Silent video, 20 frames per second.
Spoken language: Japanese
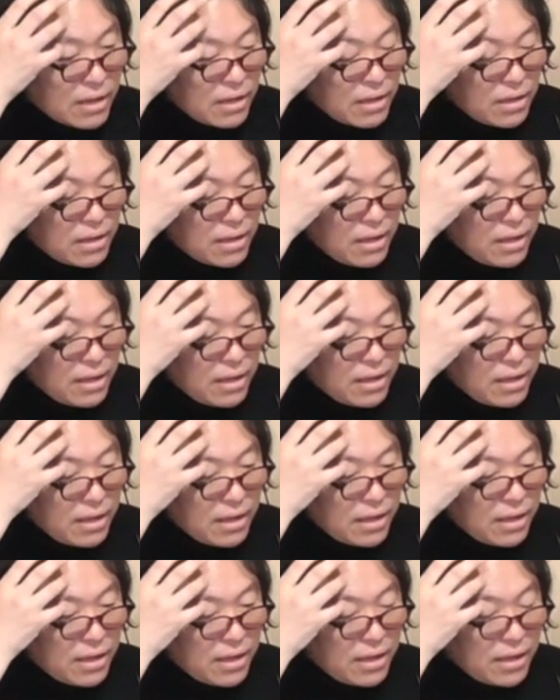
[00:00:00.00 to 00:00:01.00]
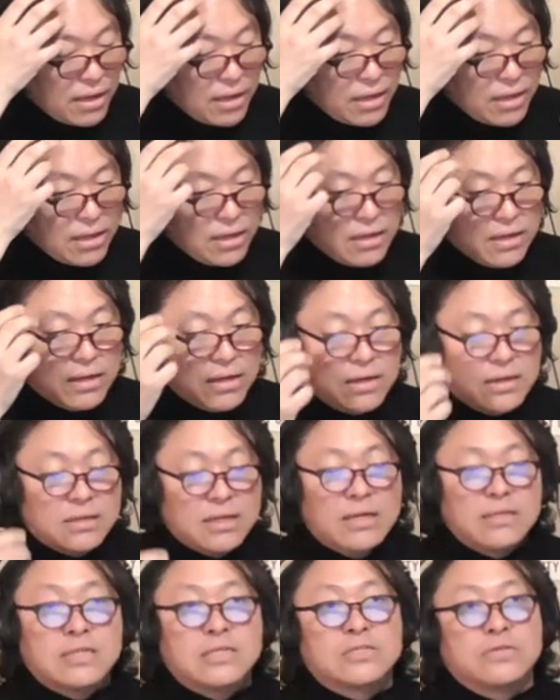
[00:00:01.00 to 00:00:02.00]

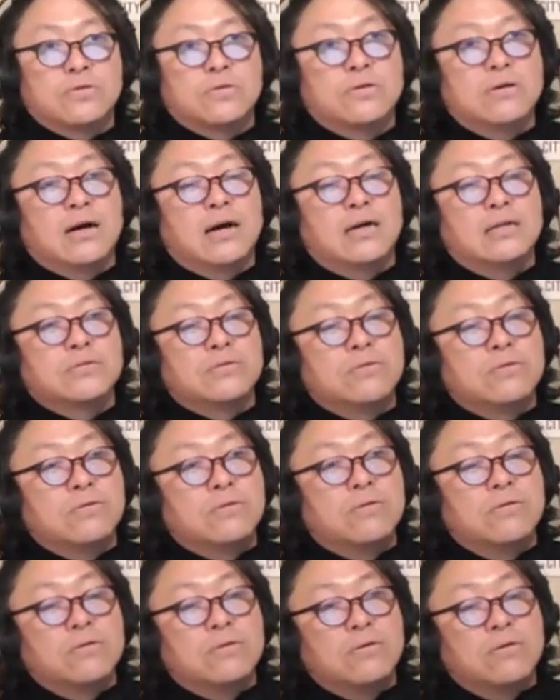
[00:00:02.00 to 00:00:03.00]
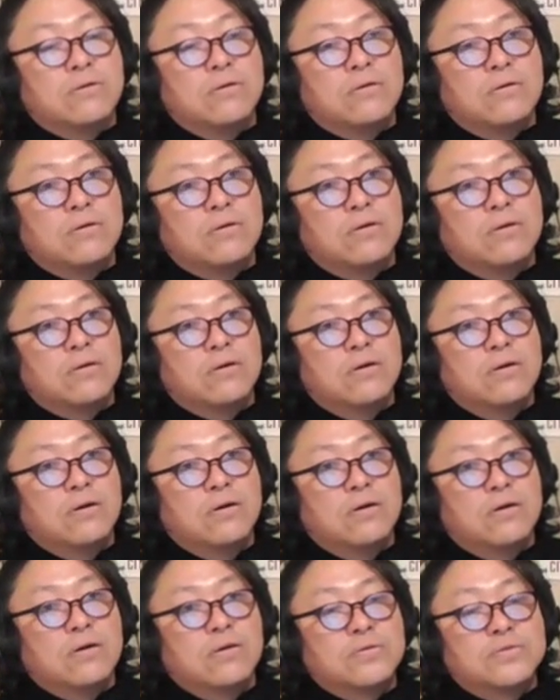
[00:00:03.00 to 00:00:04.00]
えー、なんでしょう、あ
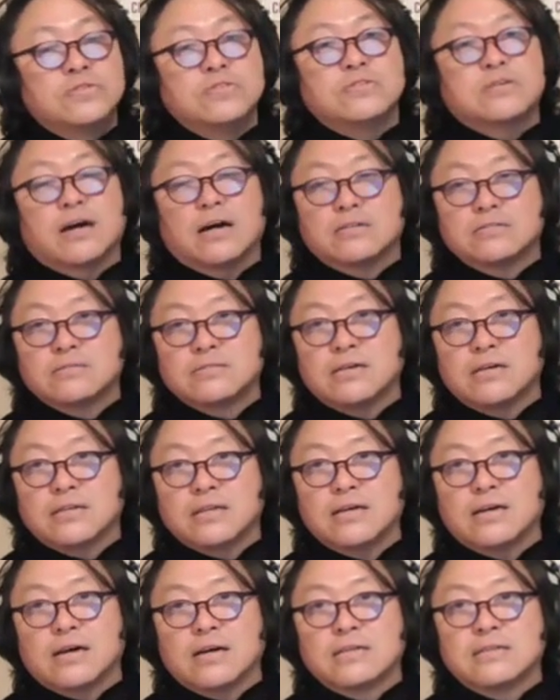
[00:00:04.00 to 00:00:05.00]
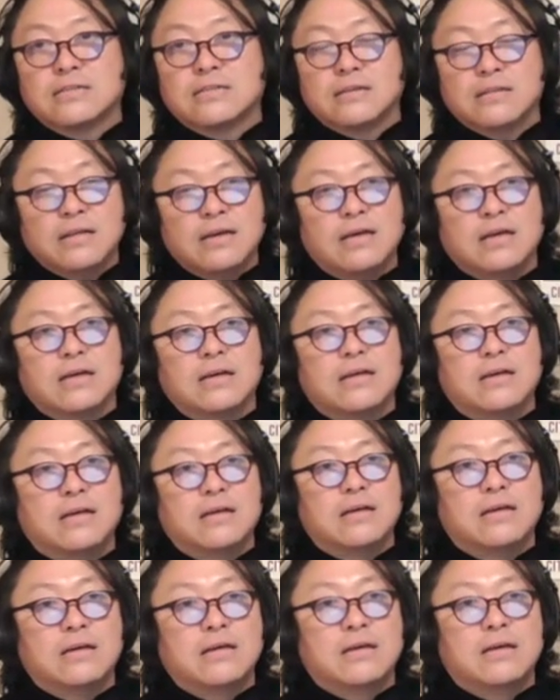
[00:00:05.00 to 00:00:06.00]
のー、風格がね、あってね、
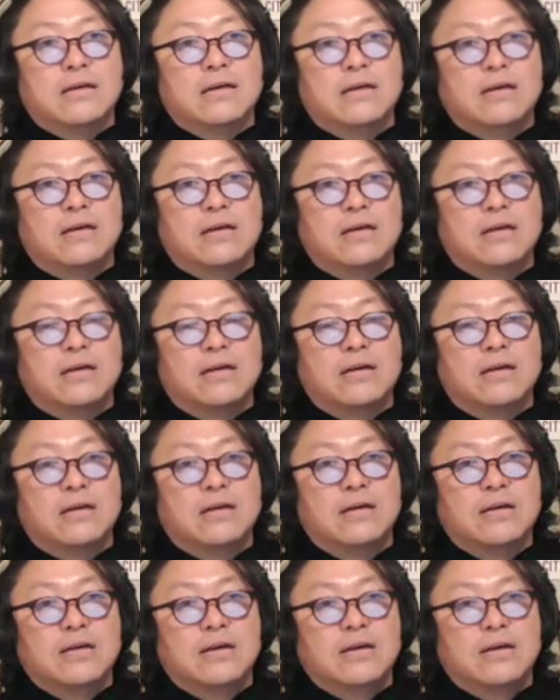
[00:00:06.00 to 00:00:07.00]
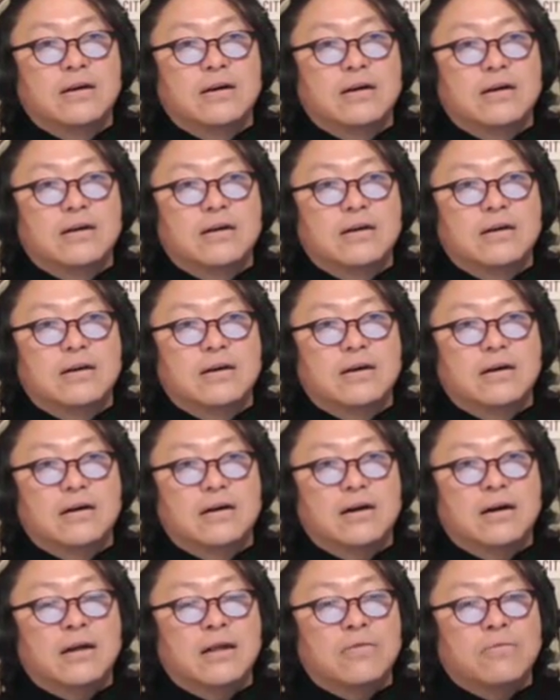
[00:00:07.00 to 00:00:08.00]
えー、
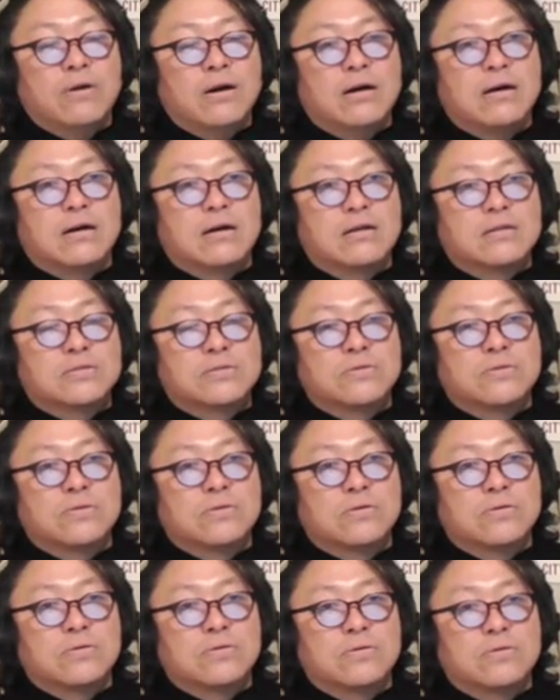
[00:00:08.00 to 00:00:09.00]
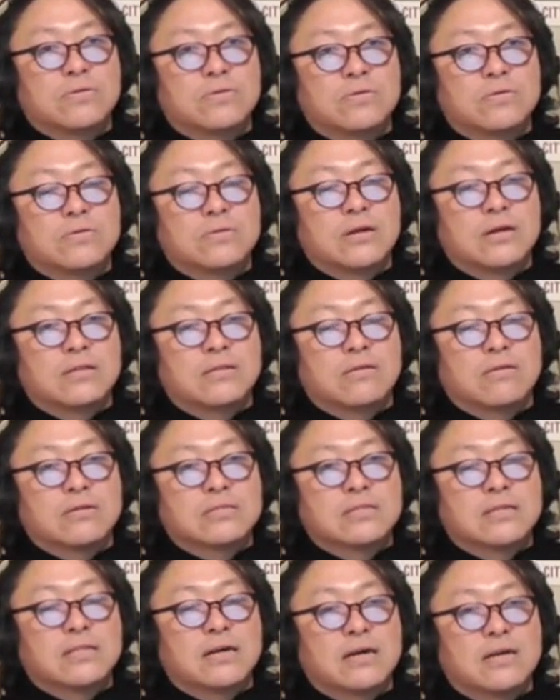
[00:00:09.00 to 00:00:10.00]
あれはそのなんていう
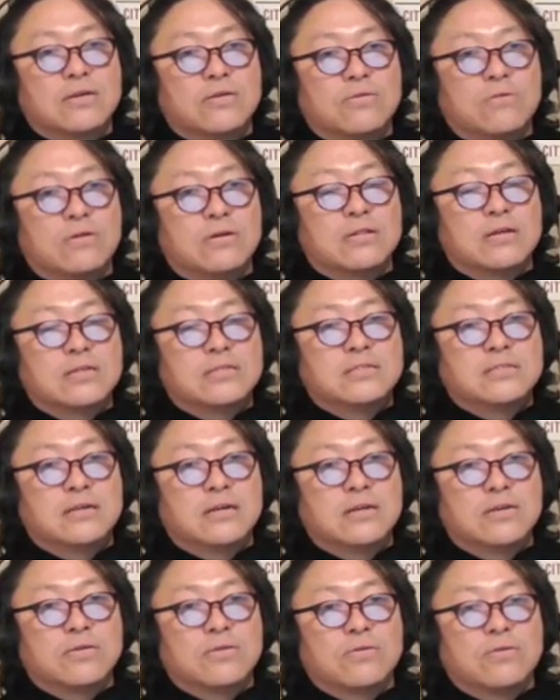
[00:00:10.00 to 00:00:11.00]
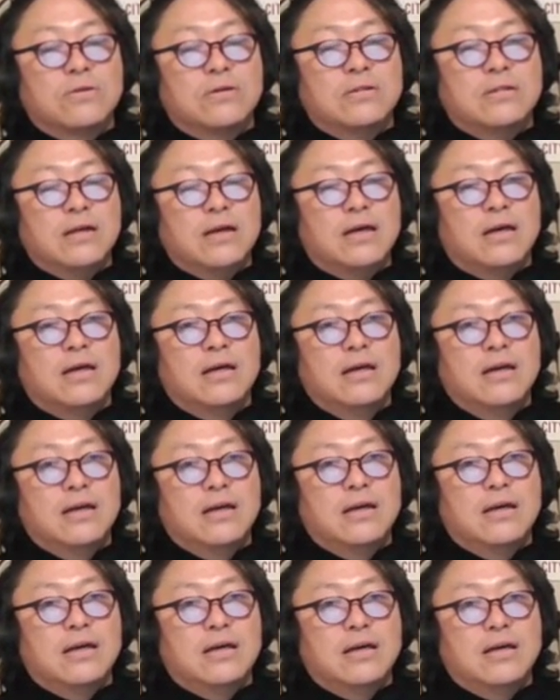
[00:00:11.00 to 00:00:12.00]
か世代を超えた時代を超えて、
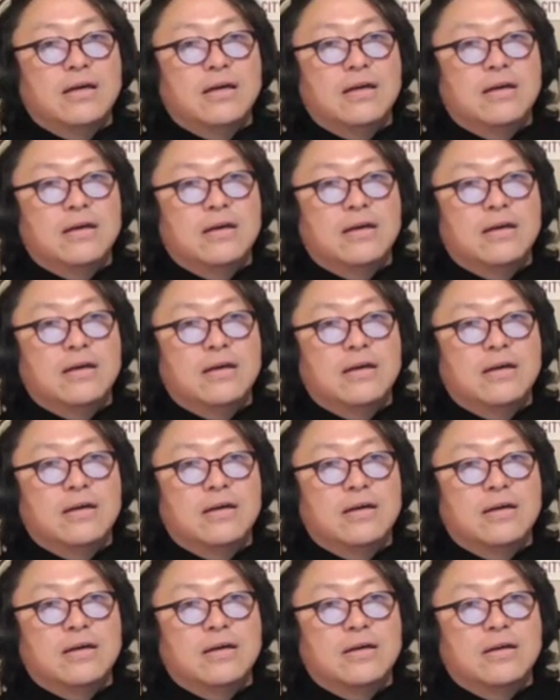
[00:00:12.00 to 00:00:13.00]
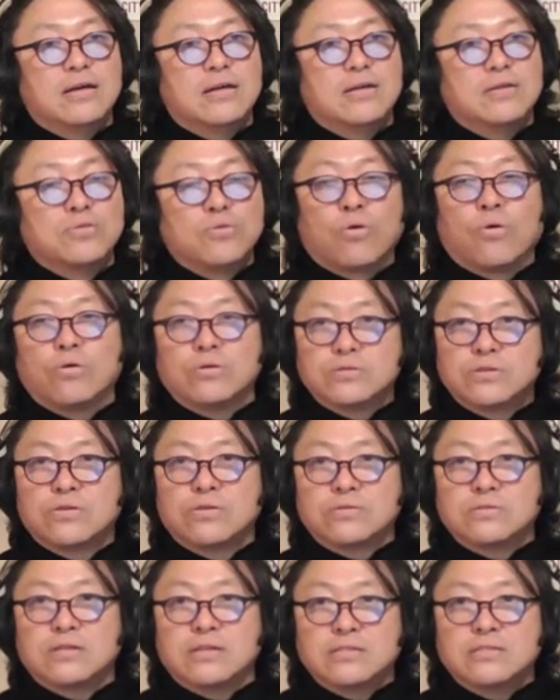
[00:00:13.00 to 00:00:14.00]
えー、残る
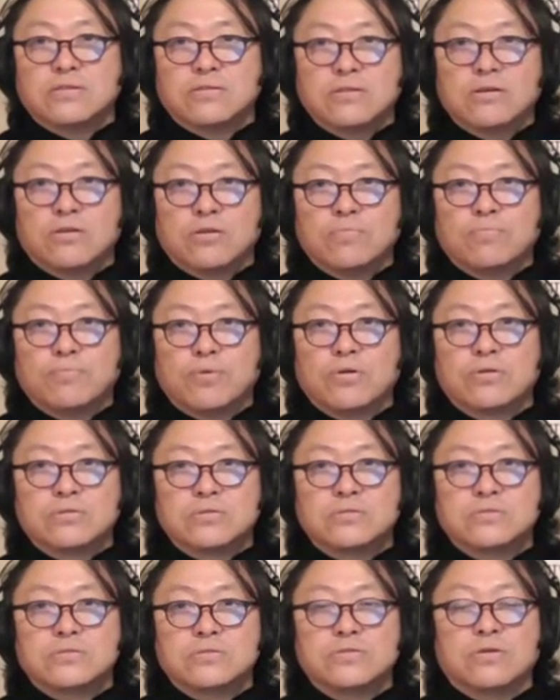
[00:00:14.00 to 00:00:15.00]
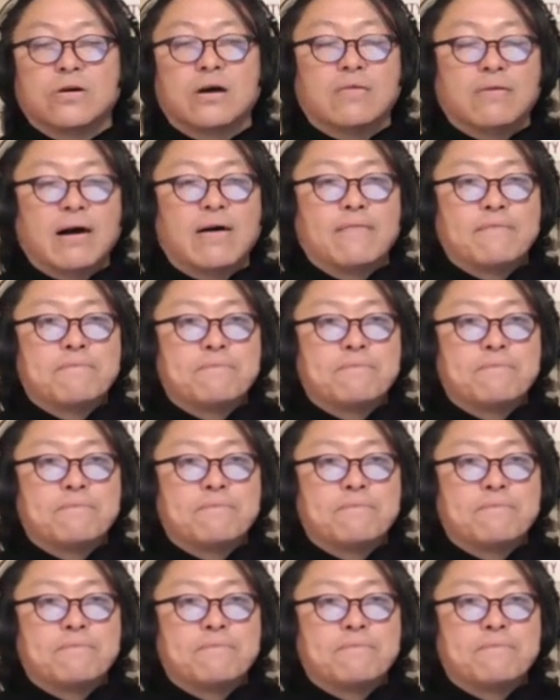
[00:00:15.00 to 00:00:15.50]
曲ですよね六本木純情派は。